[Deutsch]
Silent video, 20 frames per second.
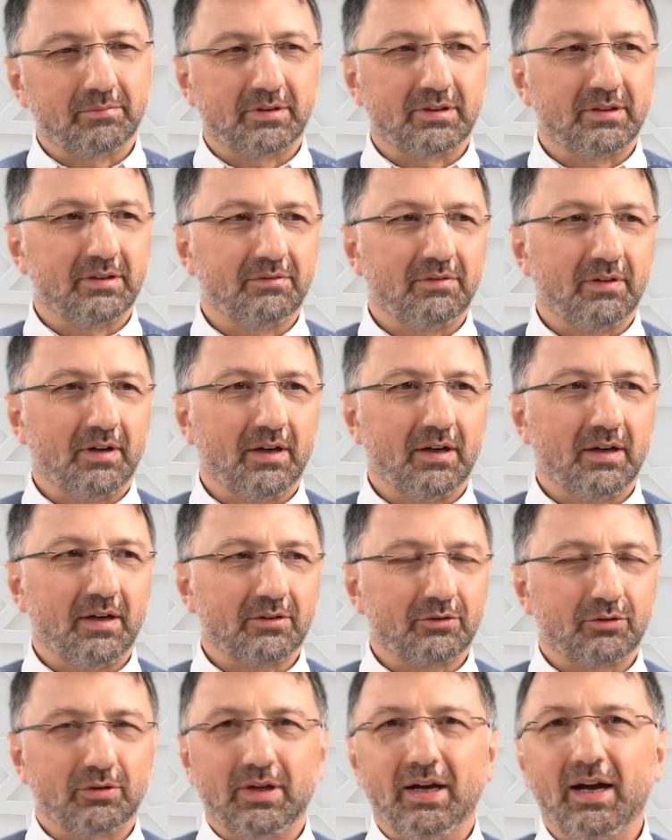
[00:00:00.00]
sie
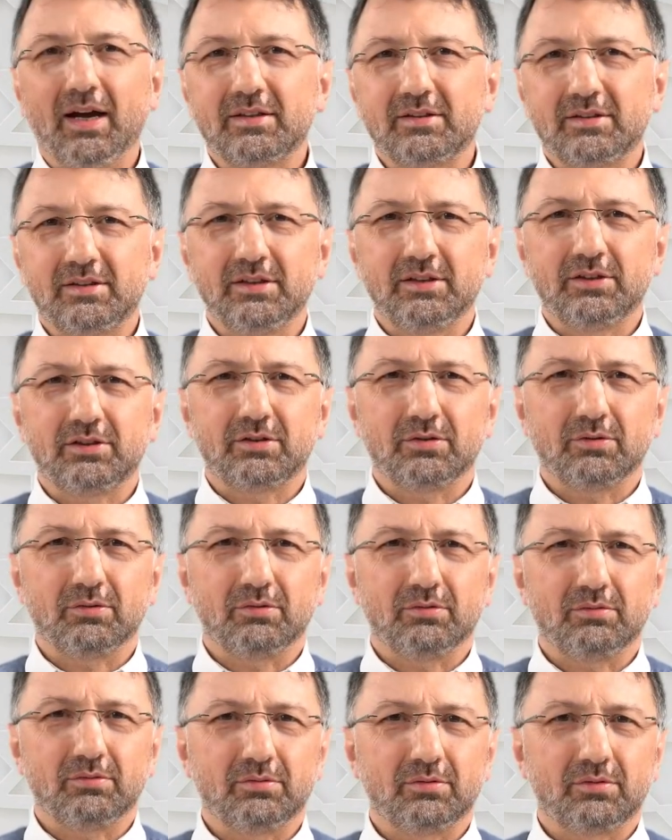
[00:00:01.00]
war schon 80
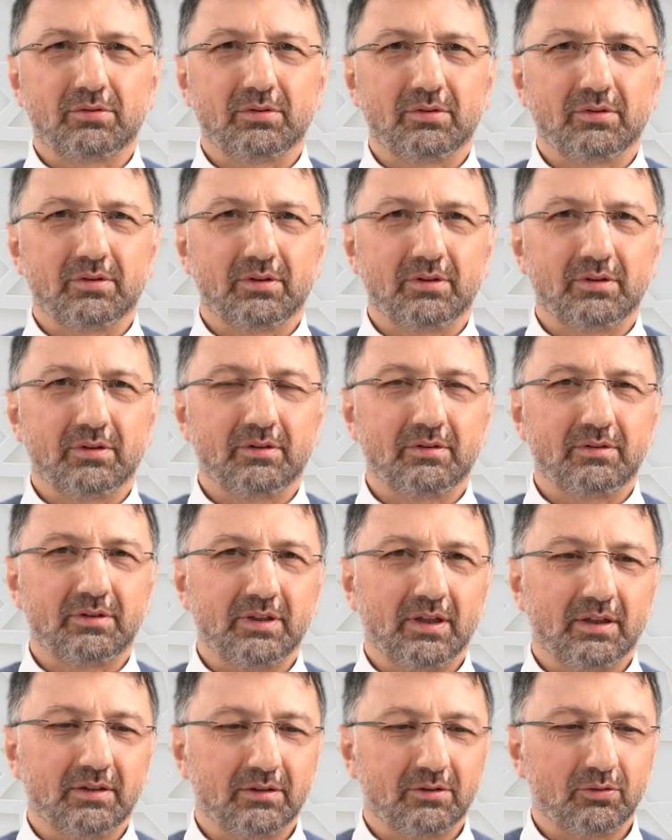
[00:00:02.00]
und äh,
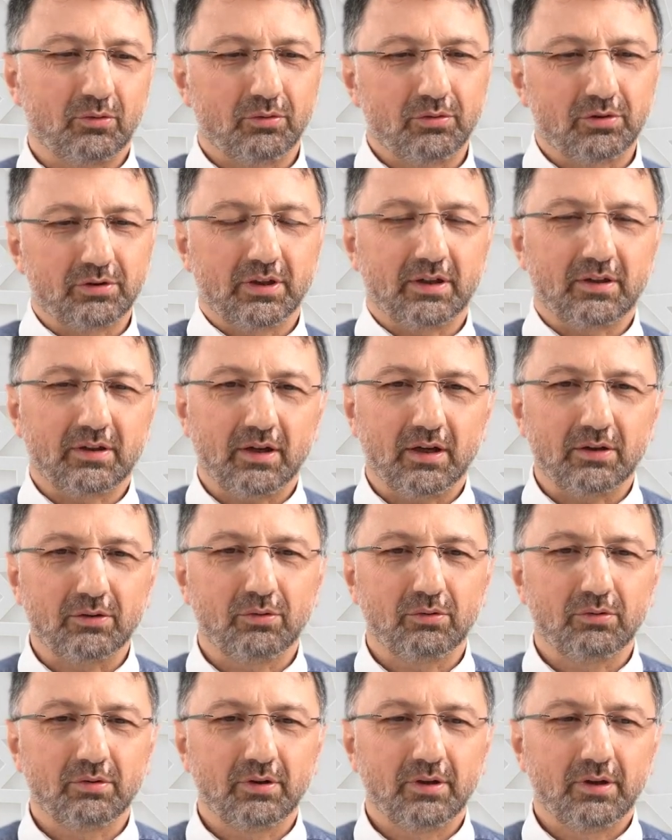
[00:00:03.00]
sie hatte chronische
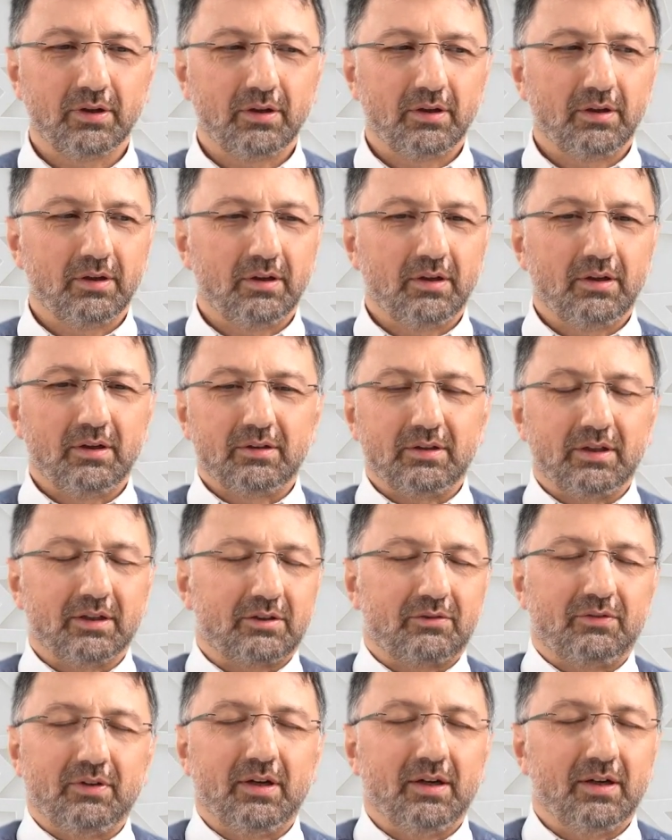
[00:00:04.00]
Erkrankungen.
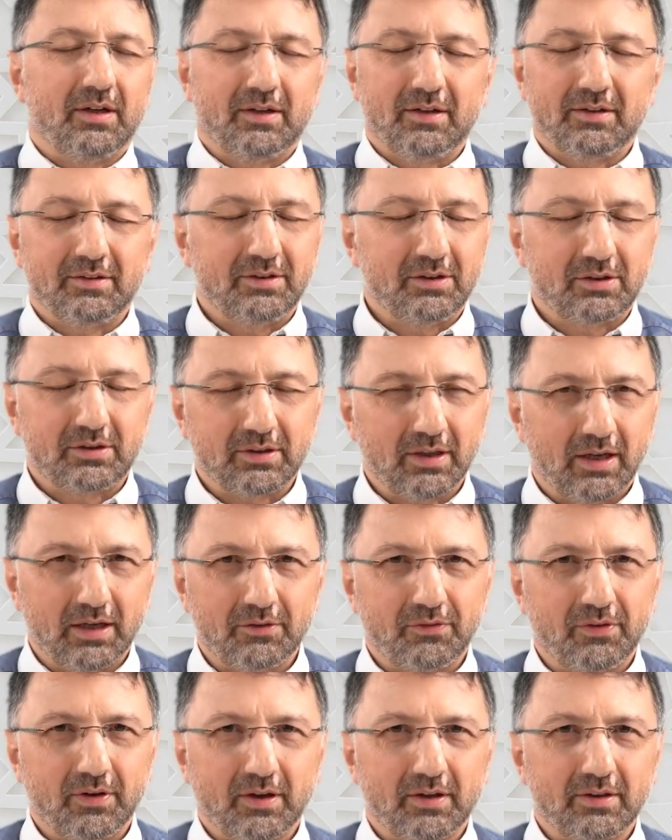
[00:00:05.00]
Das war nicht
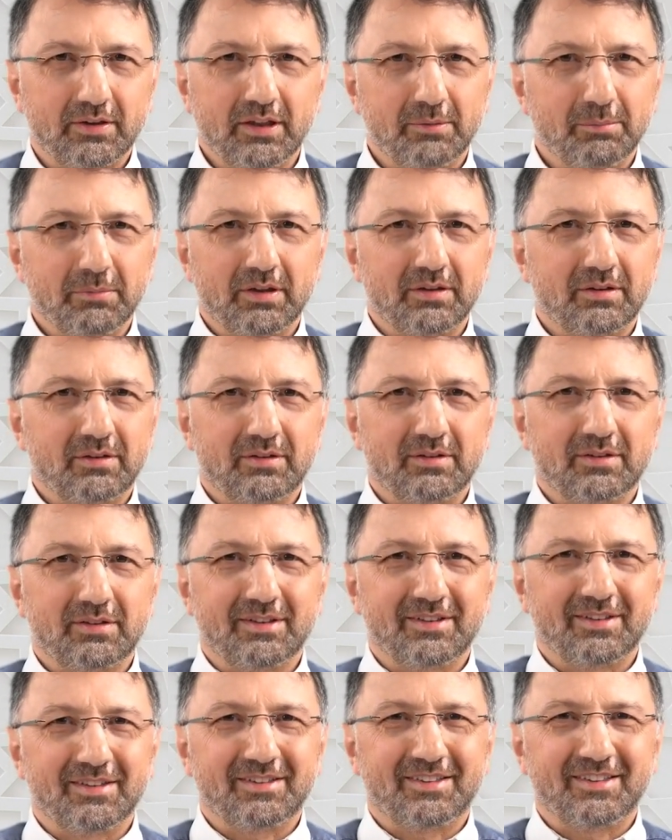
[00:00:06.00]
einfach. Jemand,
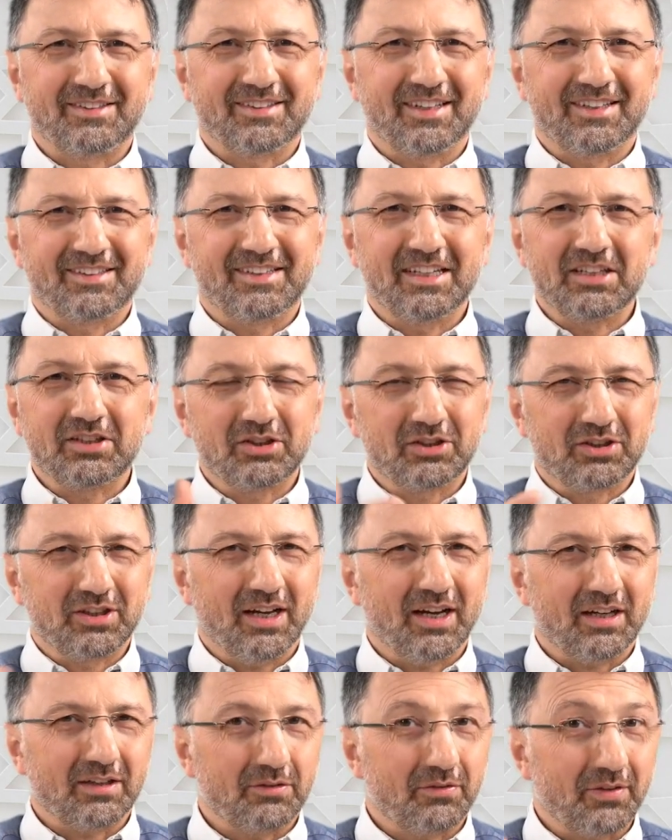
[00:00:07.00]
die, seit 60
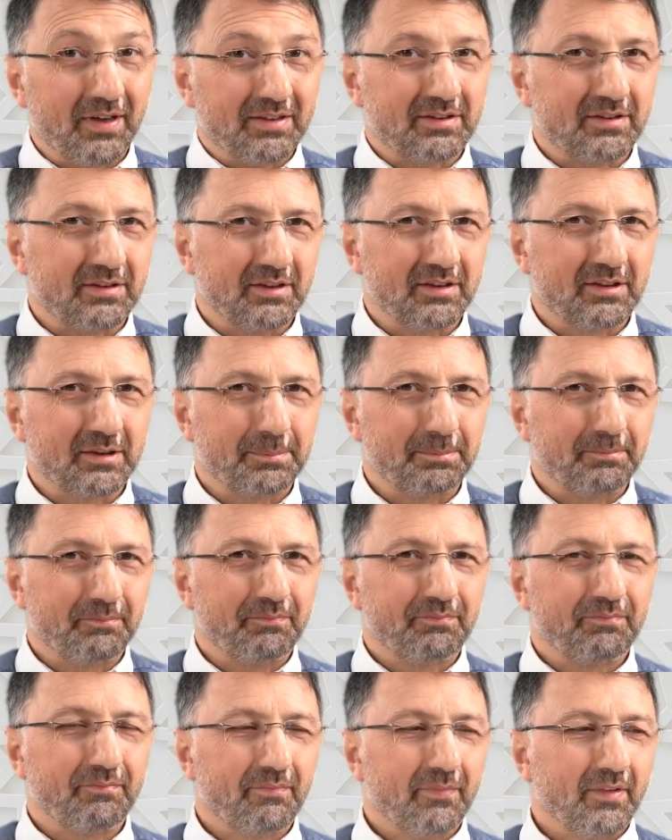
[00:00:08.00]
Jahren fastet,
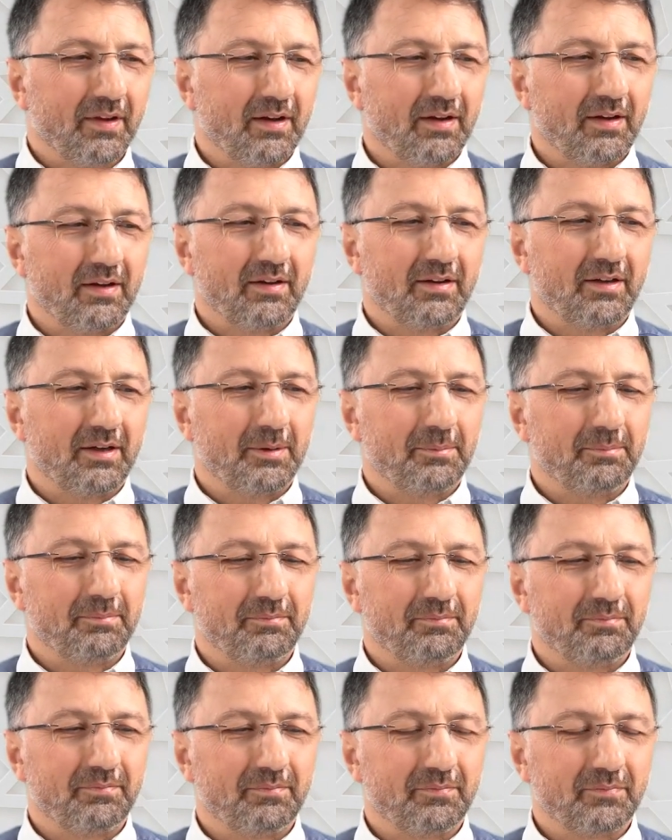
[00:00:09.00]

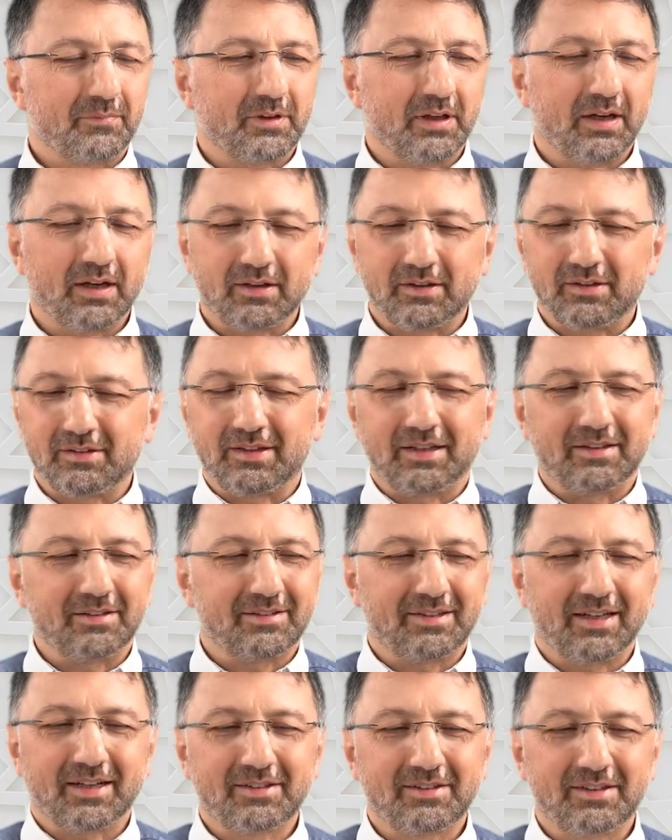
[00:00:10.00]
ähm, sagen,
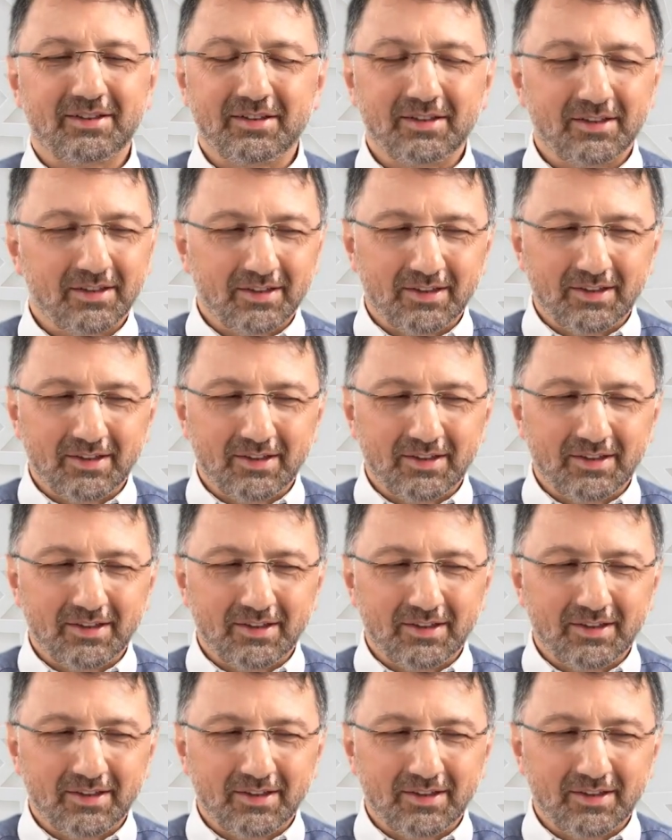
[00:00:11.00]
dann sagt sie,